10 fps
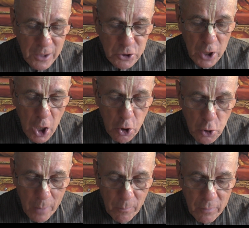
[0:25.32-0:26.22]
arraché à
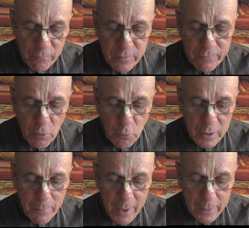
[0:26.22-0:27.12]
un homme vivant au
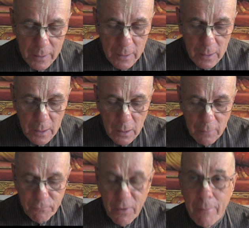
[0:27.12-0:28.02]
Québec
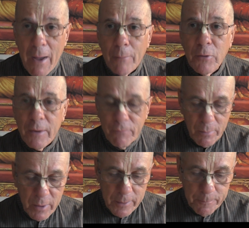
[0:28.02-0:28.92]
20 membres de sa
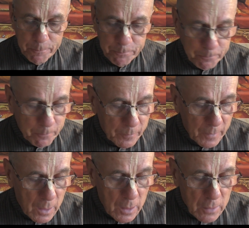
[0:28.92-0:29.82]
famille.
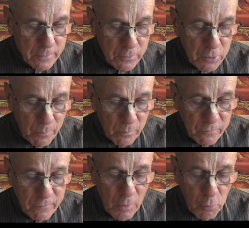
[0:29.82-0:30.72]
Cet homme
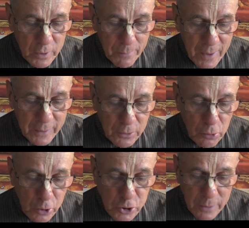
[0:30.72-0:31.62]
vivant au Québec et
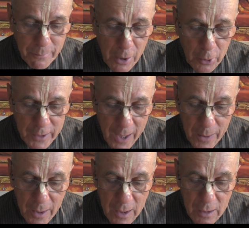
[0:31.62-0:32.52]
d'origine
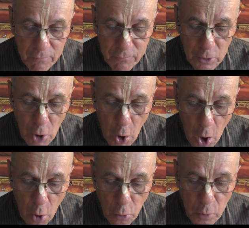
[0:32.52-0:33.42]
marocaine vit
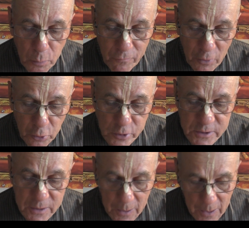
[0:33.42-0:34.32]
l'horreur depuis
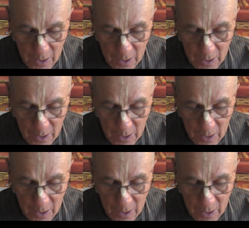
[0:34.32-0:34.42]
vendredi,